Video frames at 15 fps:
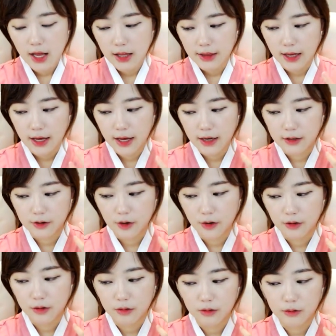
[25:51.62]
나의
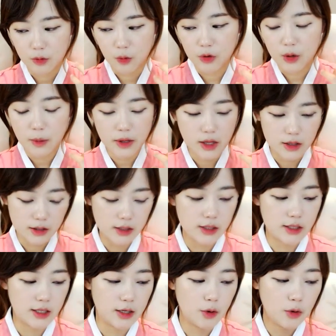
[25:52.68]
그런 독립에 대한
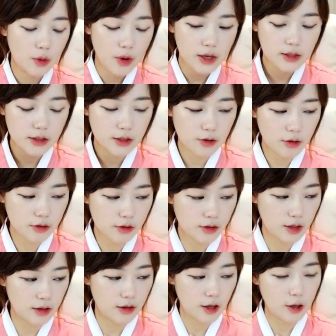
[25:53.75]
의지 이런 게 확실히 섰을
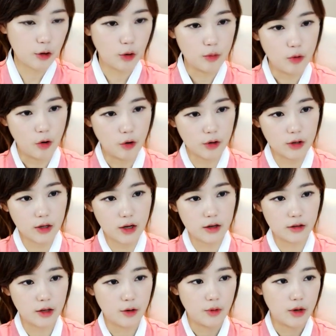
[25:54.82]
텐데 너무 어린 나이를
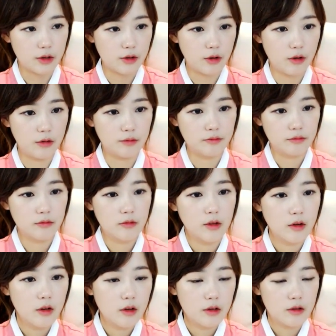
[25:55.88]
데려가서
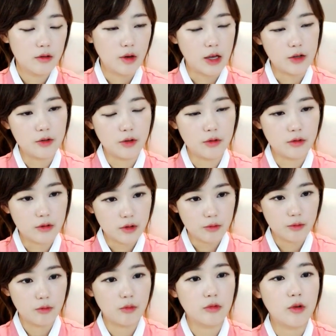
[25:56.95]
완전
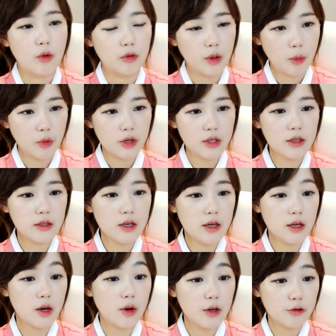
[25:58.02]
어떻게 보면
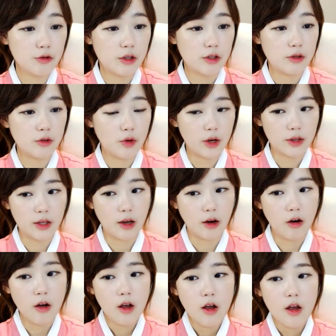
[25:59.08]
희생양이라고 할 수도 있는 것 같아요.
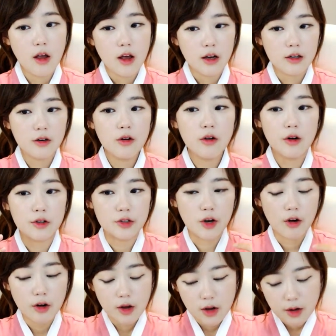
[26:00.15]
그런 거죠.
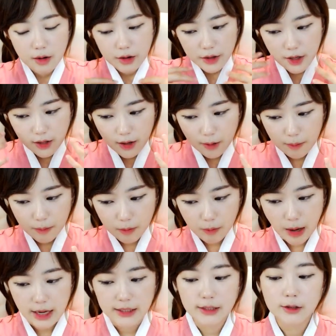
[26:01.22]
되게
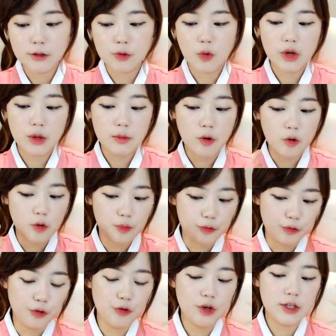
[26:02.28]
맛있는 고기 먹고
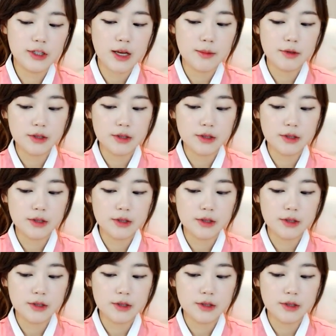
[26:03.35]
부유한 삶을